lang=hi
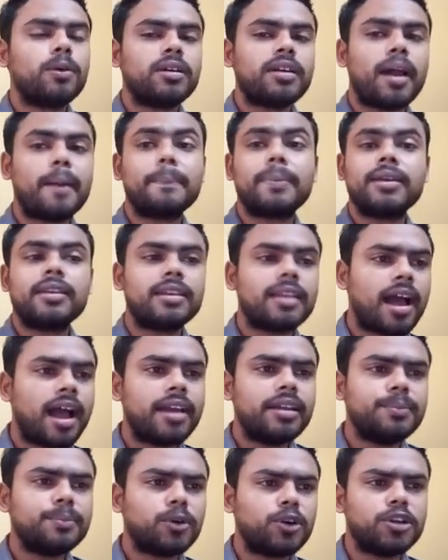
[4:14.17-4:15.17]
यहाँ पे
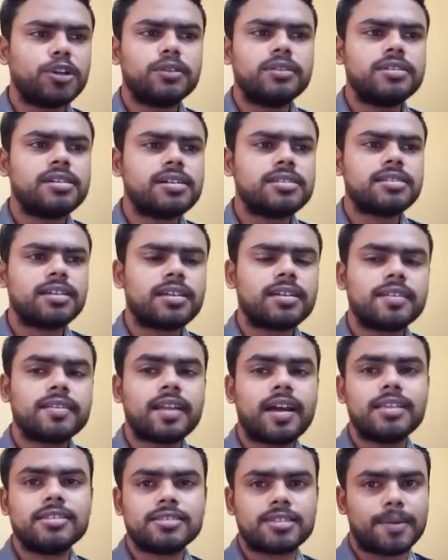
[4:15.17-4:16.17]
नाइन मॉड्यूल दिया जाएगी
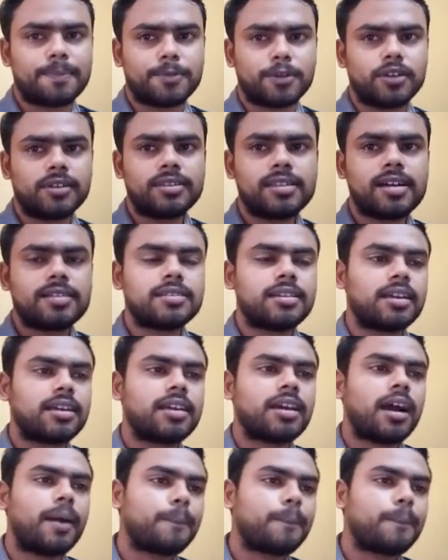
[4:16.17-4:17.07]
नाइन चैप्टर दिया जाएगी